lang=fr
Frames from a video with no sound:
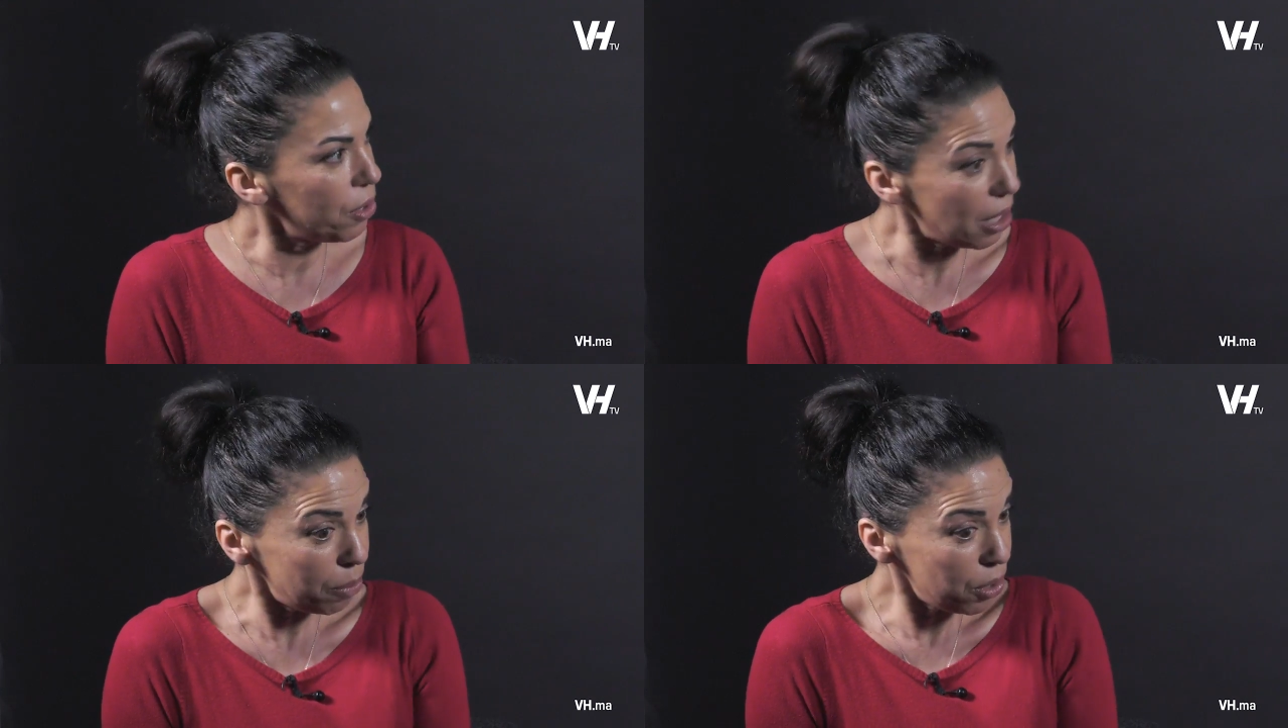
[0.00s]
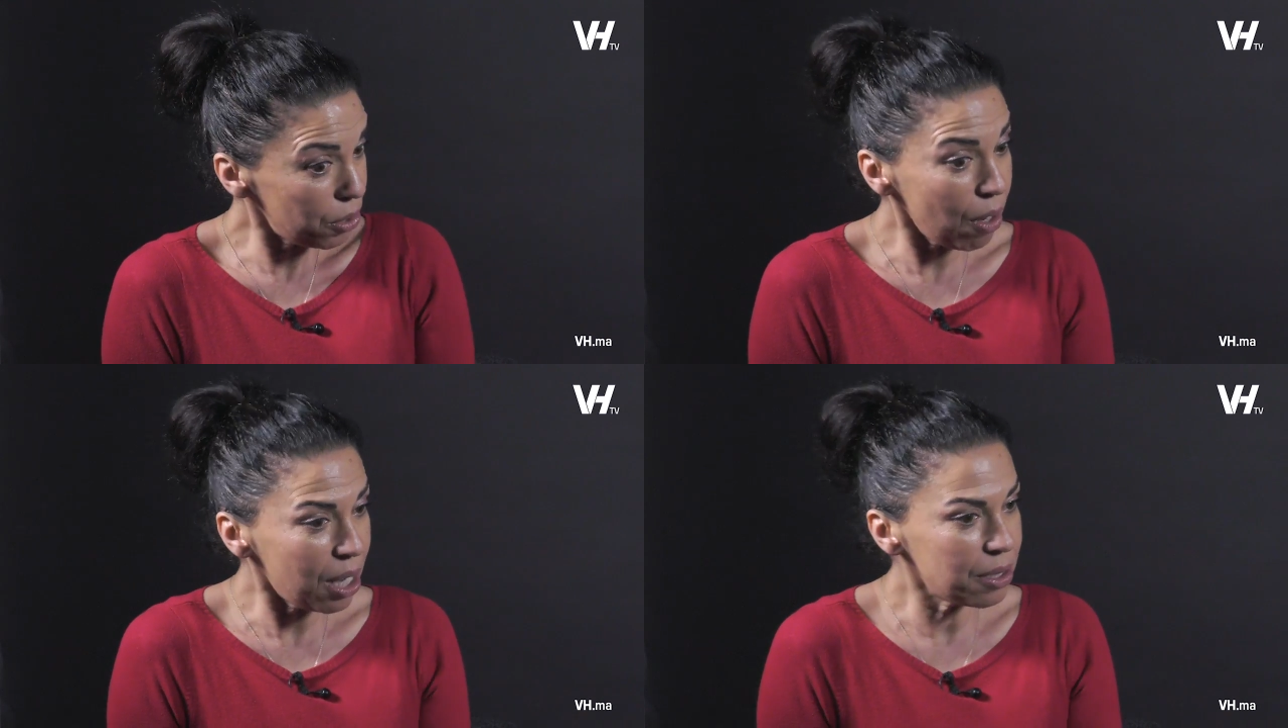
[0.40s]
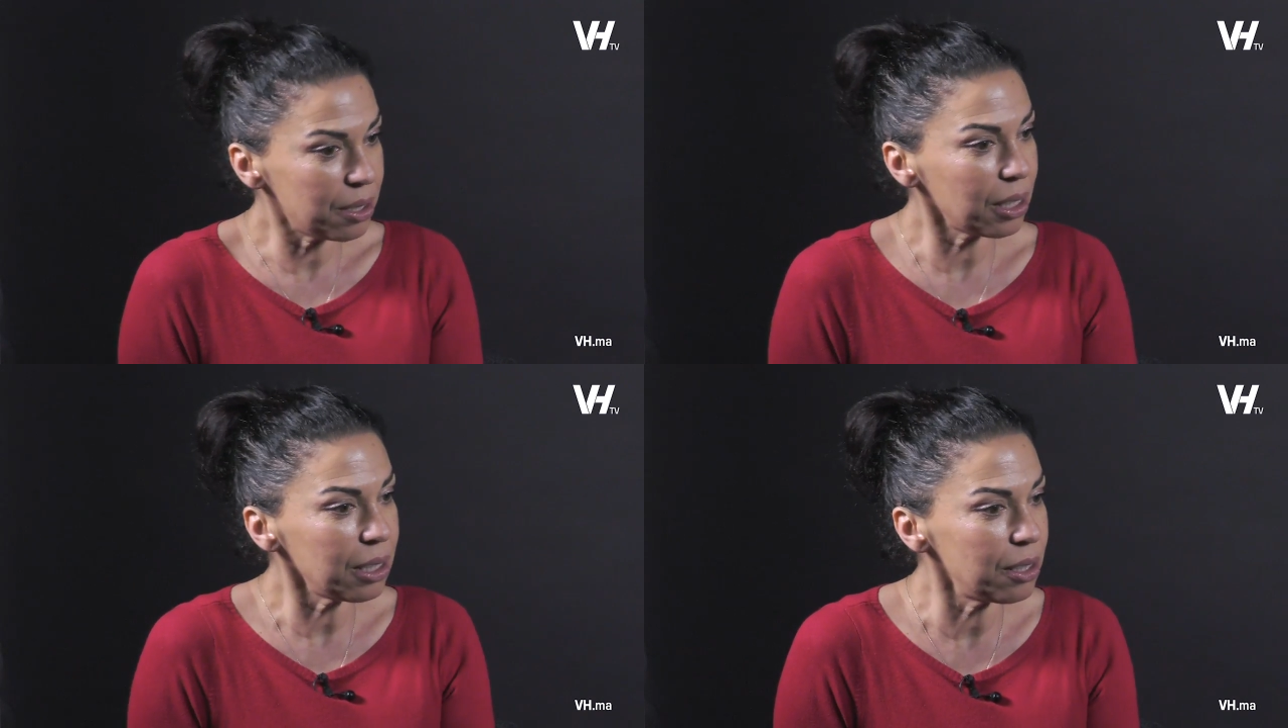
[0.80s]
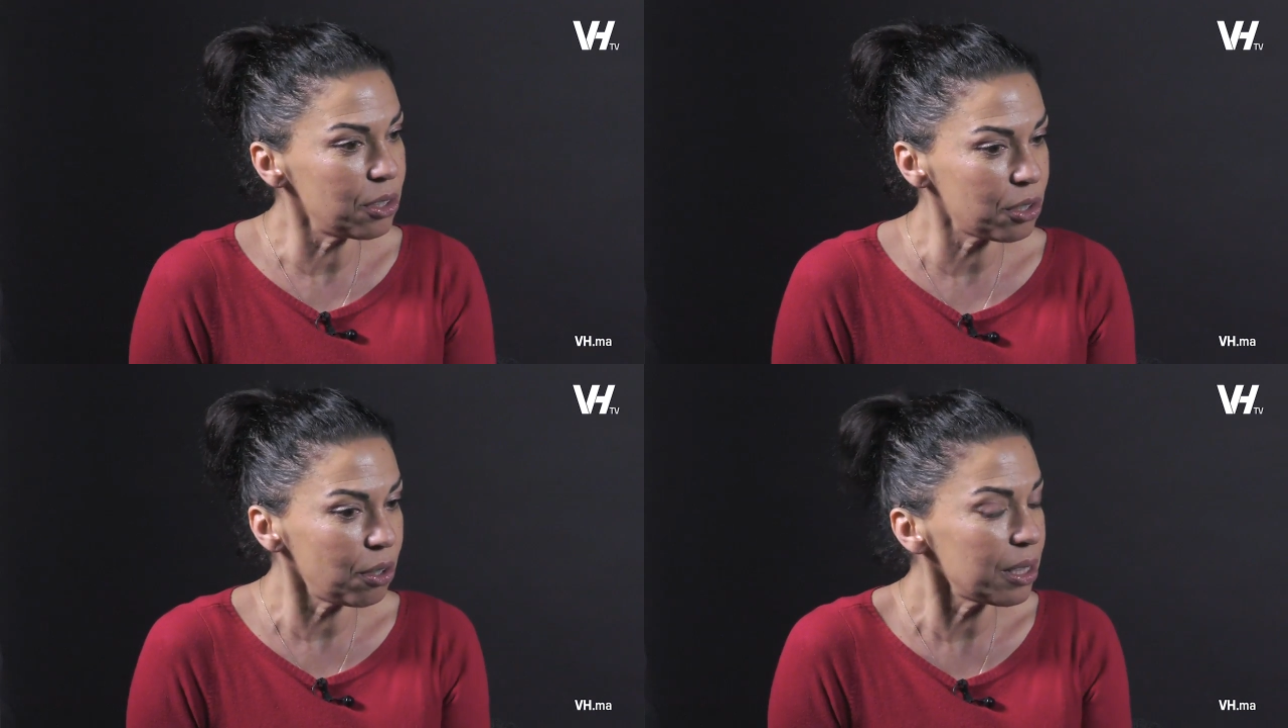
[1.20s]
cette maison a attiré
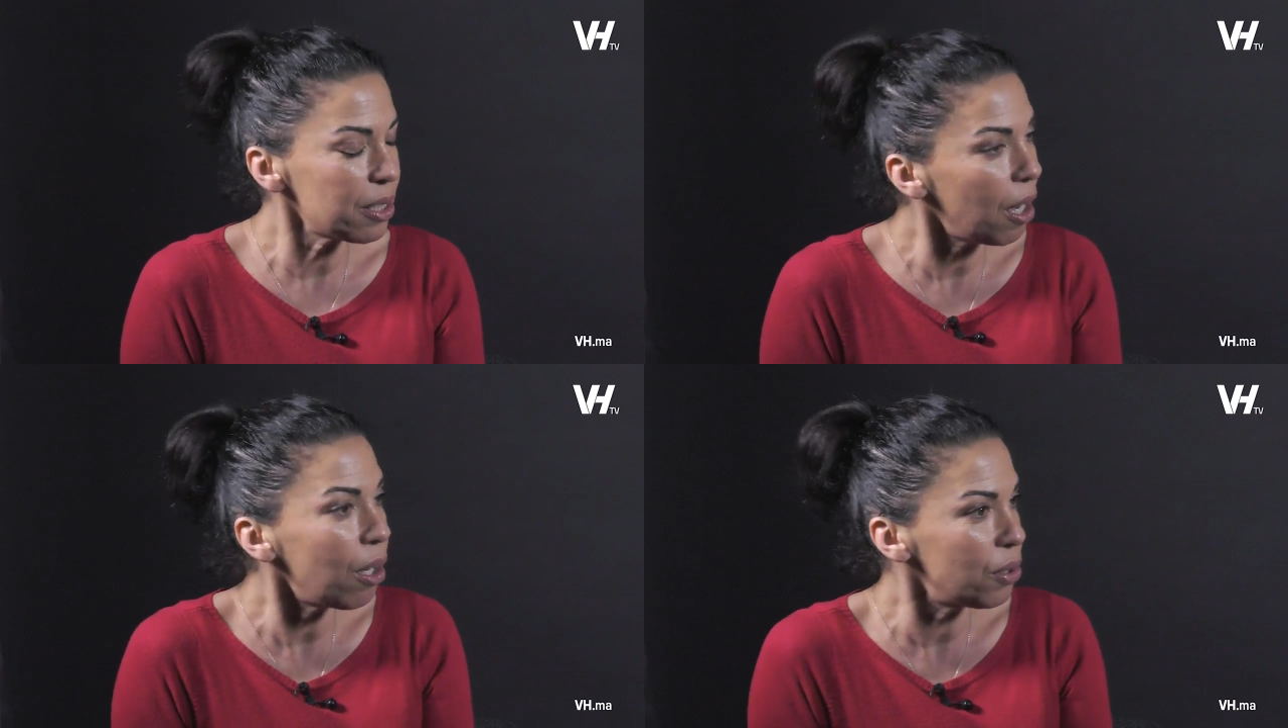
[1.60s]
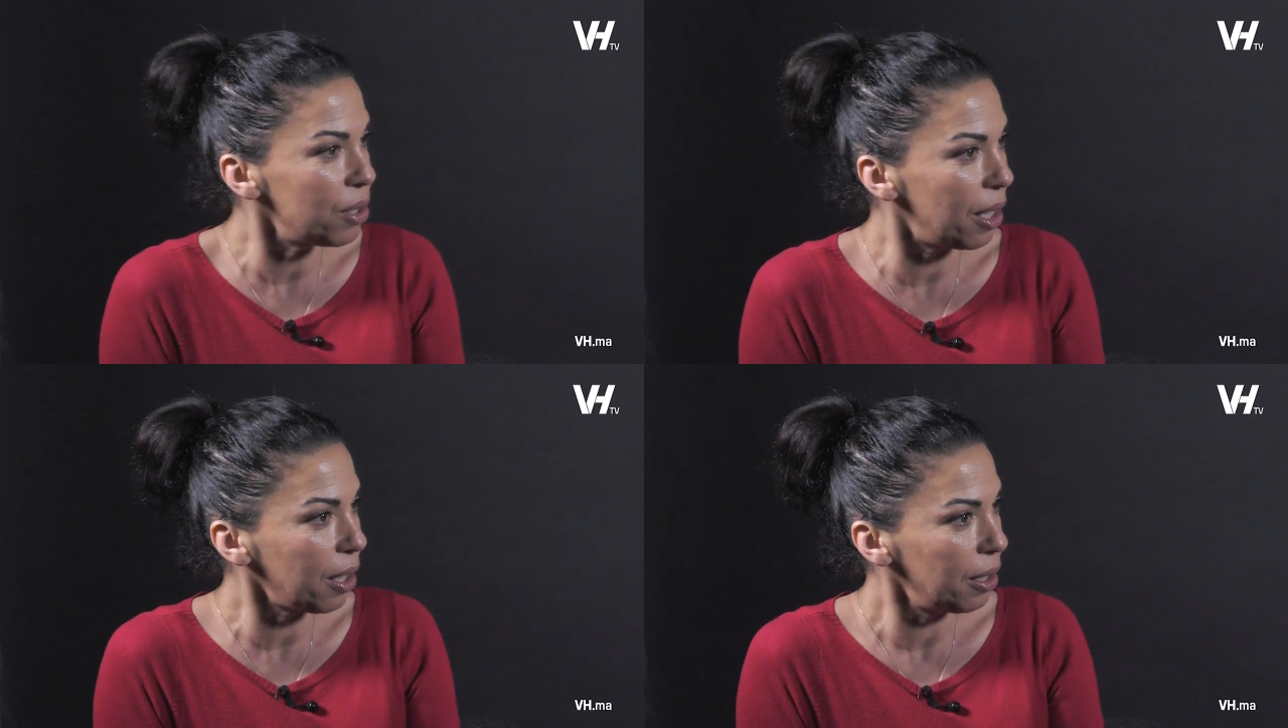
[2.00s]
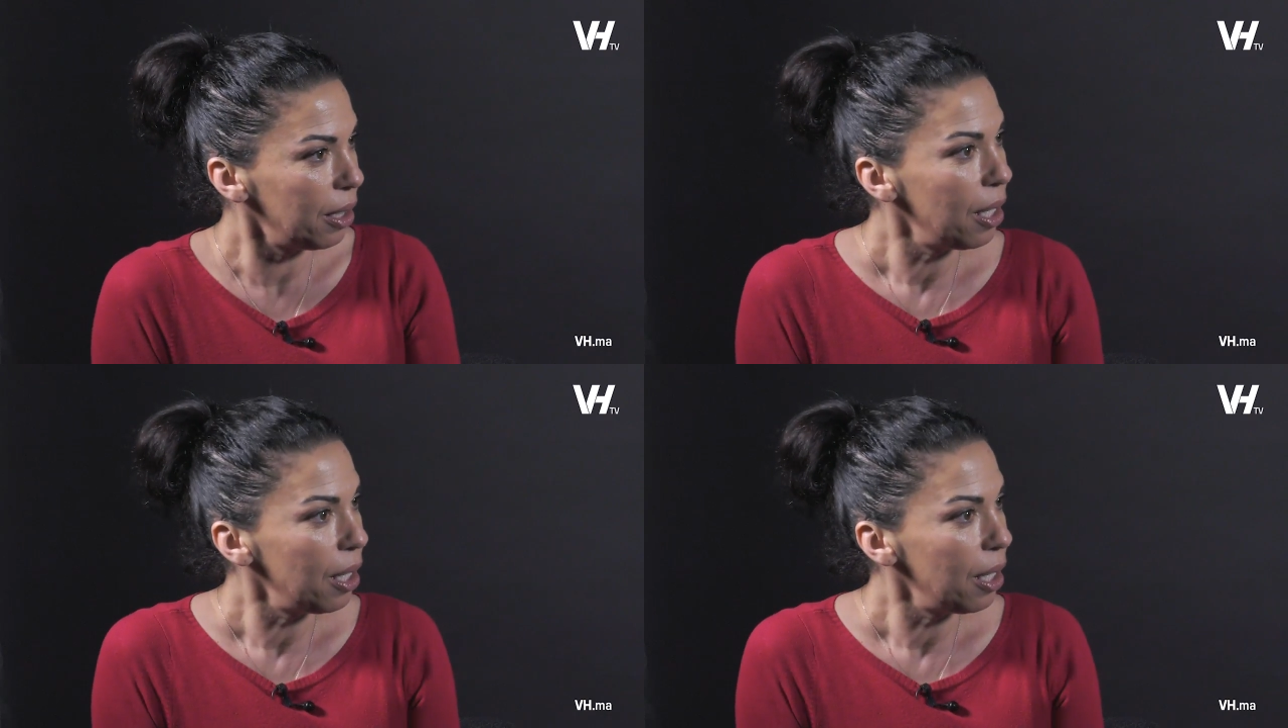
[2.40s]
des gens extraordinaires.